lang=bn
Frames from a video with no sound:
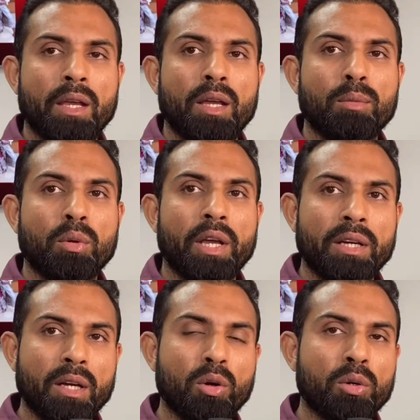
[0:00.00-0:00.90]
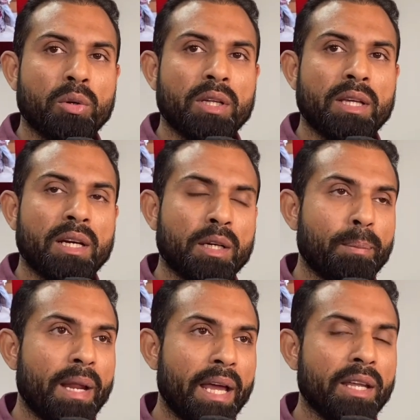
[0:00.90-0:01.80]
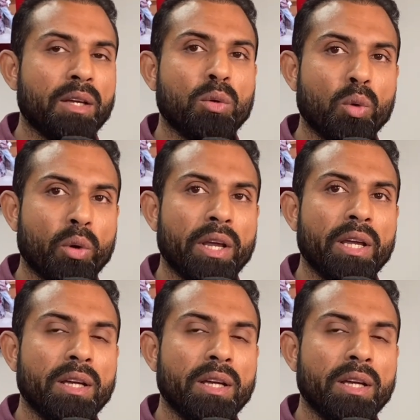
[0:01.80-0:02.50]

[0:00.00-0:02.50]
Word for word: এবং এইটা ঘটনা তার একটা প্ল্যানিং করে